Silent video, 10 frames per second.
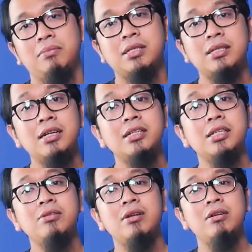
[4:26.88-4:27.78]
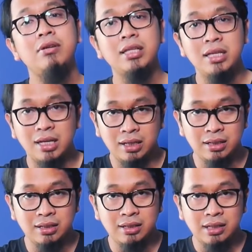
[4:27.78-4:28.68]
Bisa jadi di situ ada duitnya.
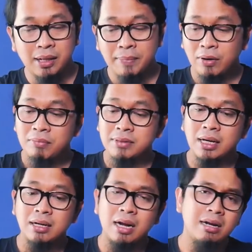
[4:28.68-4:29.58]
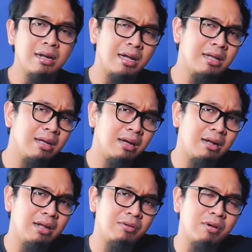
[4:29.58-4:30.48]
Tapi kalau misalkan Anda kayaknya
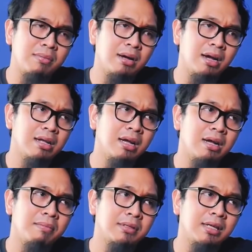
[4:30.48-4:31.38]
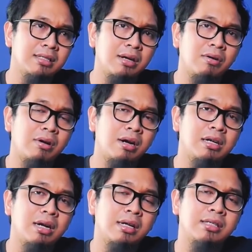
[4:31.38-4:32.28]
nggak ada ya, gua mah kayaknya nggak menyasar orang
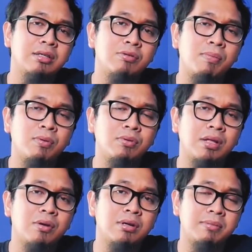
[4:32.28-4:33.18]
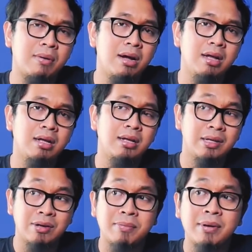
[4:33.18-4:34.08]
generasi 20 tahun ke bawah,
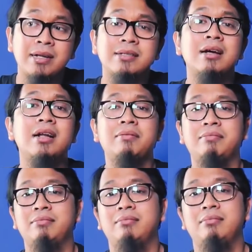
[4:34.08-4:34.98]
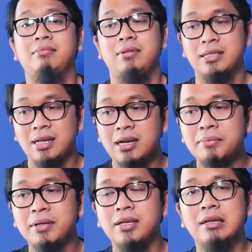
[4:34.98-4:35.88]
ya udah main Instagram. Di sana
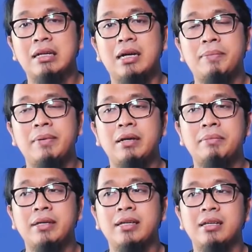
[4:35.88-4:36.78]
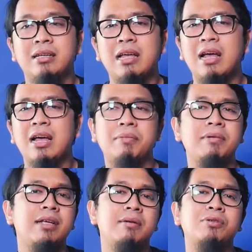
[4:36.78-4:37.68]
lebih apa lebih ya
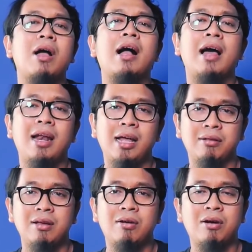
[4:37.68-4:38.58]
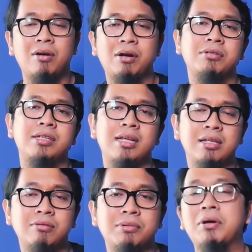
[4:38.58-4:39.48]
lebih masuk akal lah gitu ya orang-orang usianya
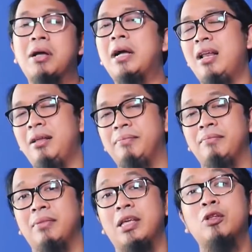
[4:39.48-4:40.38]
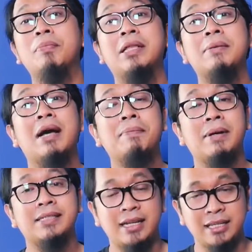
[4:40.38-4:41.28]
tuh masuk akal. Itu pertimbangan
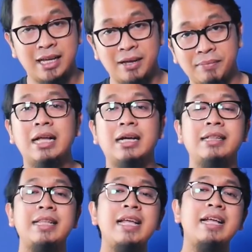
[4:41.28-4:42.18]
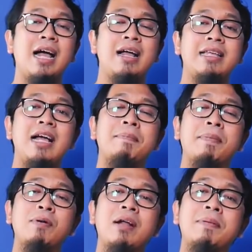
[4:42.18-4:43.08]
pasarnya. Ketiga, yang
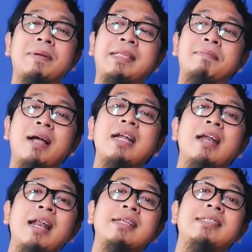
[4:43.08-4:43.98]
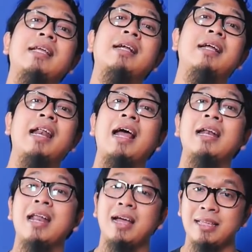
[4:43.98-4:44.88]
perlu ada pertimbangan adalah circle
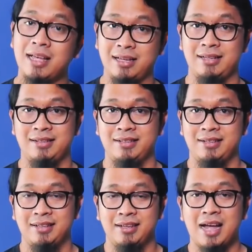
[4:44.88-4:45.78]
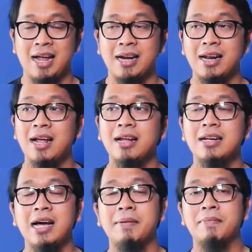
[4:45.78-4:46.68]
Andanya. Anda
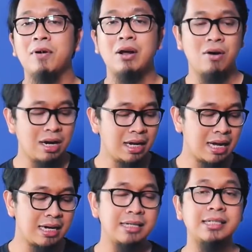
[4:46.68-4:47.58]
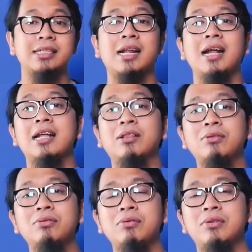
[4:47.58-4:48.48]
dengan orang-orang yang ada di sekitar Anda
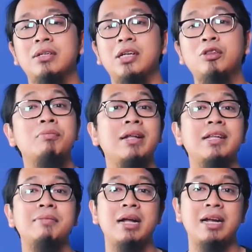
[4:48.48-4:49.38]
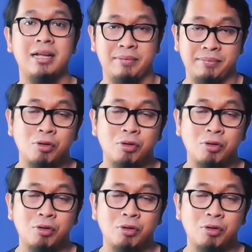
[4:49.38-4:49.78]
tuh itu main di mana?